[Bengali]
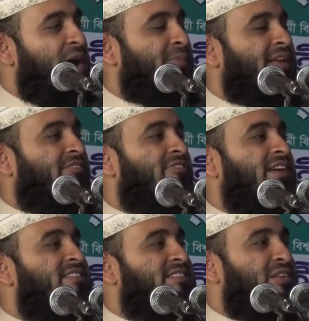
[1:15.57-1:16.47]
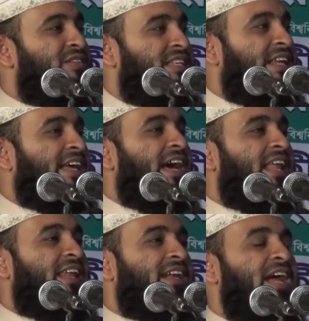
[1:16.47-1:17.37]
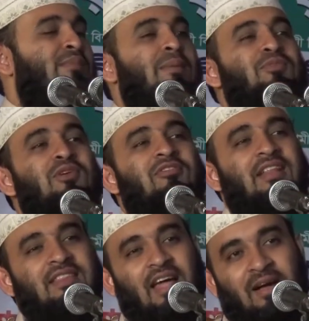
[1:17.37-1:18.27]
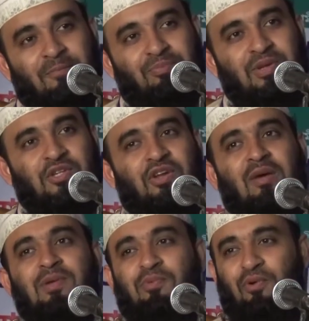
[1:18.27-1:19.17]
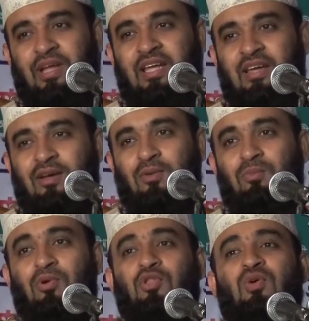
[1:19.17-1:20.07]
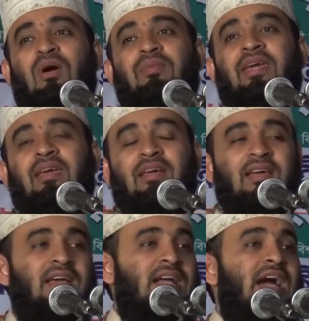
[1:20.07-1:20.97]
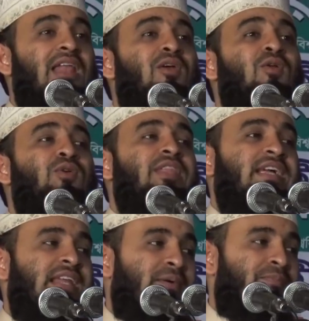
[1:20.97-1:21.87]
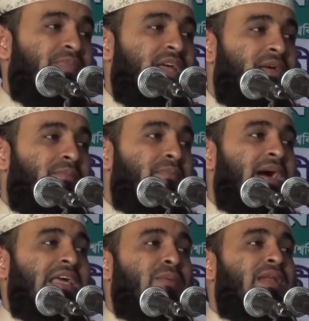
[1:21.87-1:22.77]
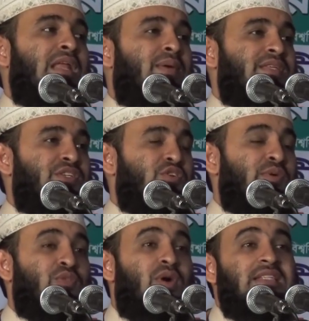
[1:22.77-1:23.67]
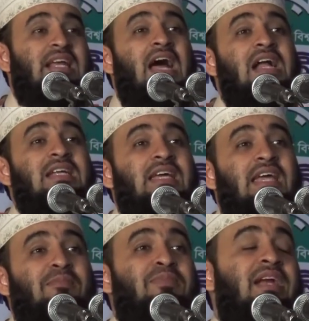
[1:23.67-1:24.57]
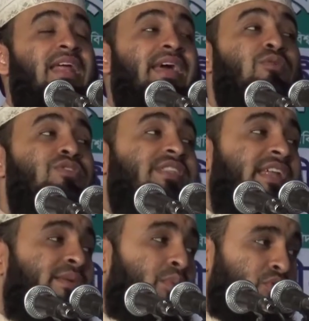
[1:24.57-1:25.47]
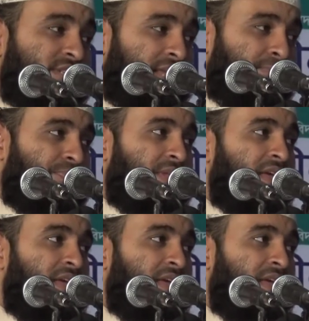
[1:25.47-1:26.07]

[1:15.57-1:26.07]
আমার এক ফ্রেন্ড ছিল সেনেগালের নাম আব্দুল ফাত্তা মিশর আমি পড়ি প্রথম আমি কালো লোক দেখলাম মাগরীবের নামাজের সময় দু হাজার আটে এপ্রিলের একুশ তারিখ পৌঁছলাম